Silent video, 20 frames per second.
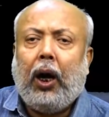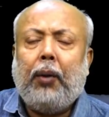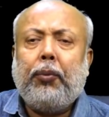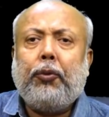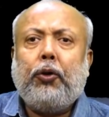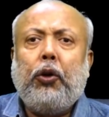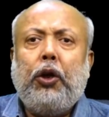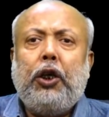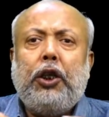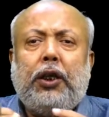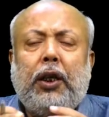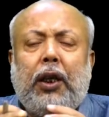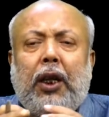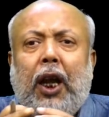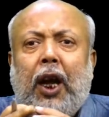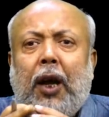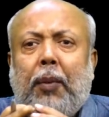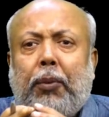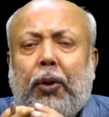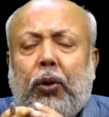अब क्वेश्चन
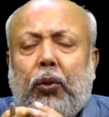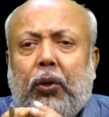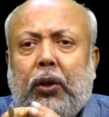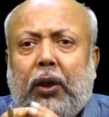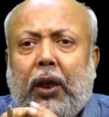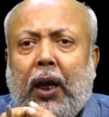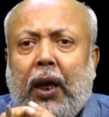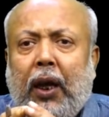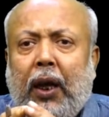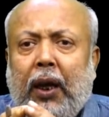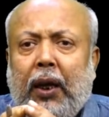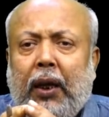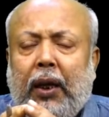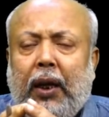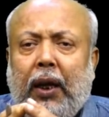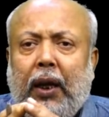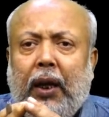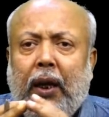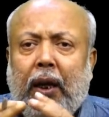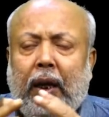यहाँ पर उठता है
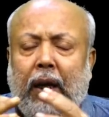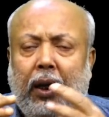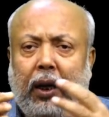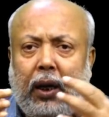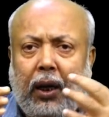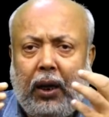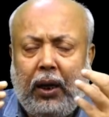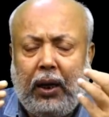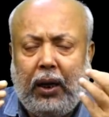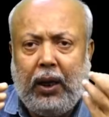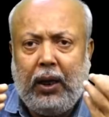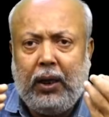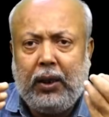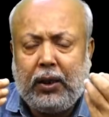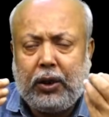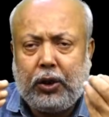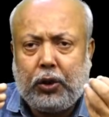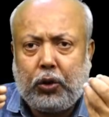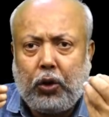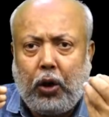कि इस
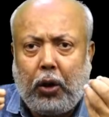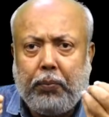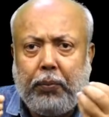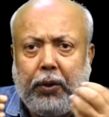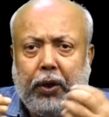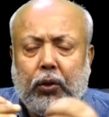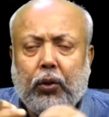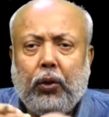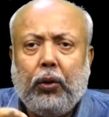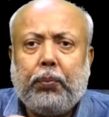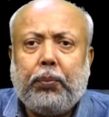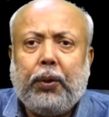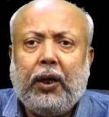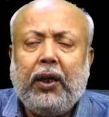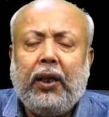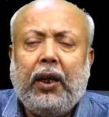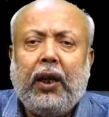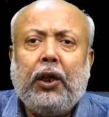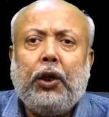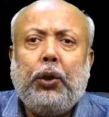टॉपिक को
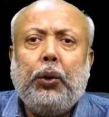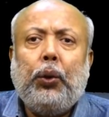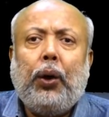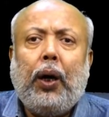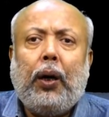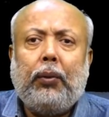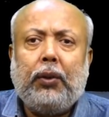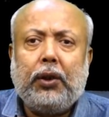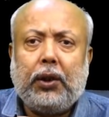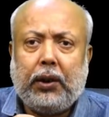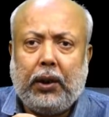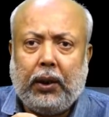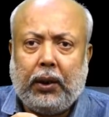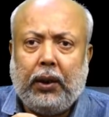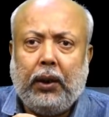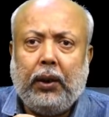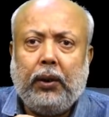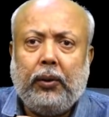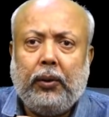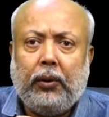पढ़ना क्यों आवश्यक
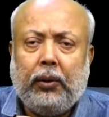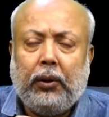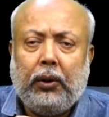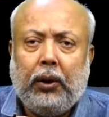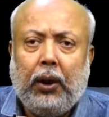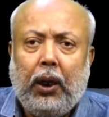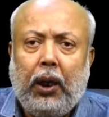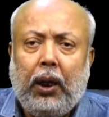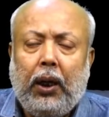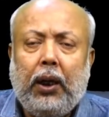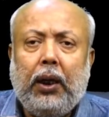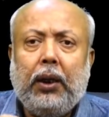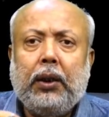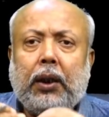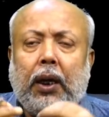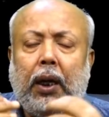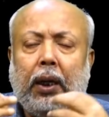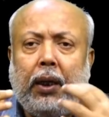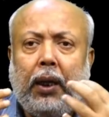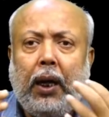है
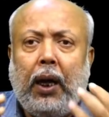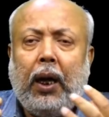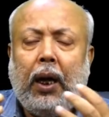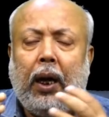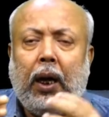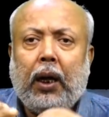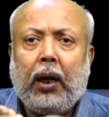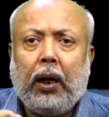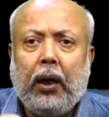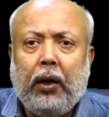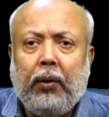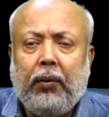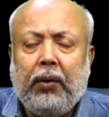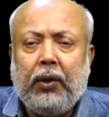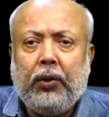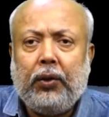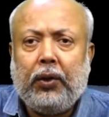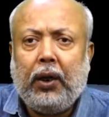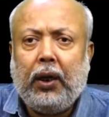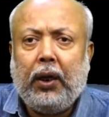इसका क्या
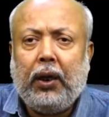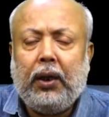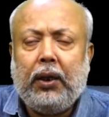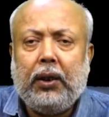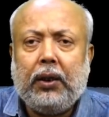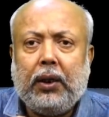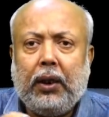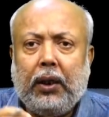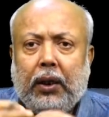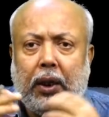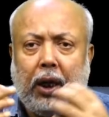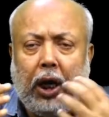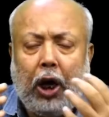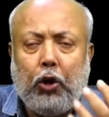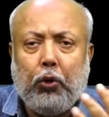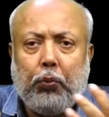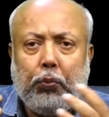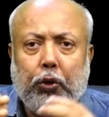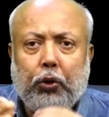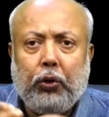रेलिवेंस है इसकी क्या
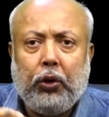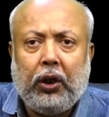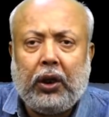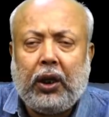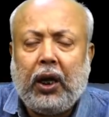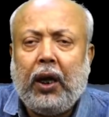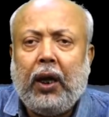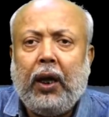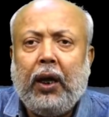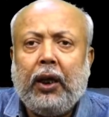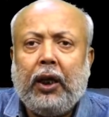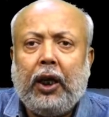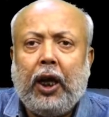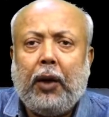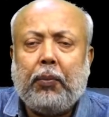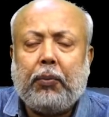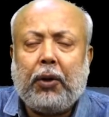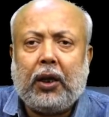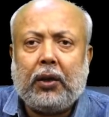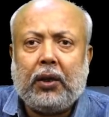उपयोगिता है
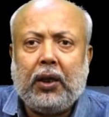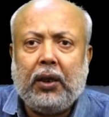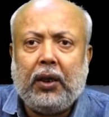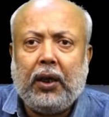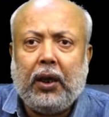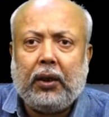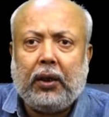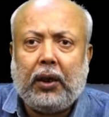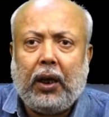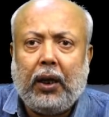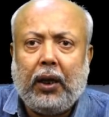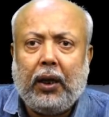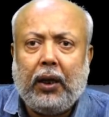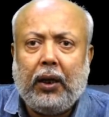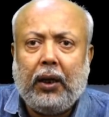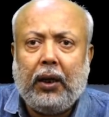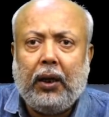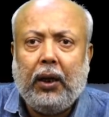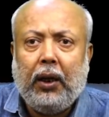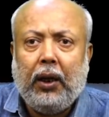क्या प्रासंगिकता
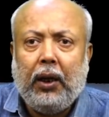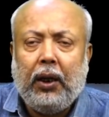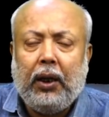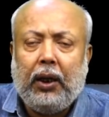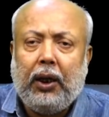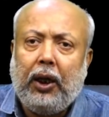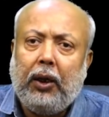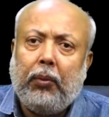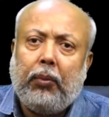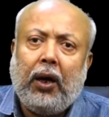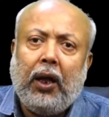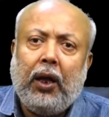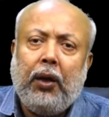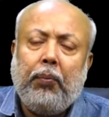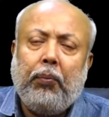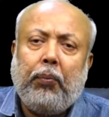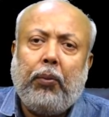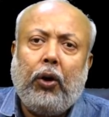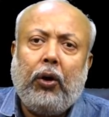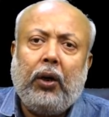है ये बड़ा
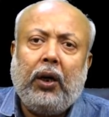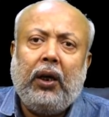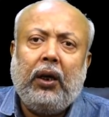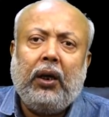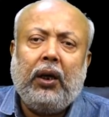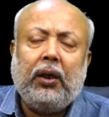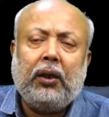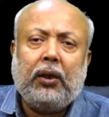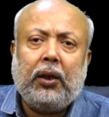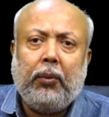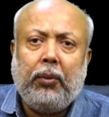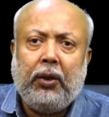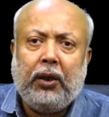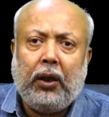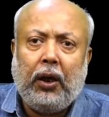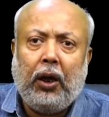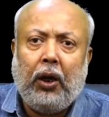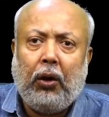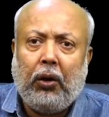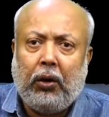इम्पॉर्टेंट है
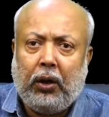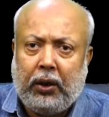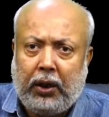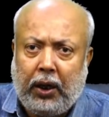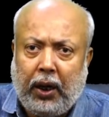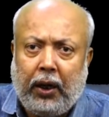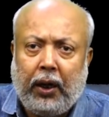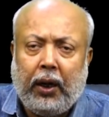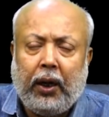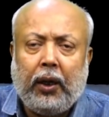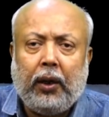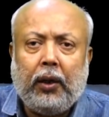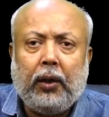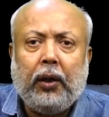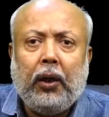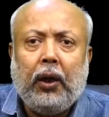समझना और जानना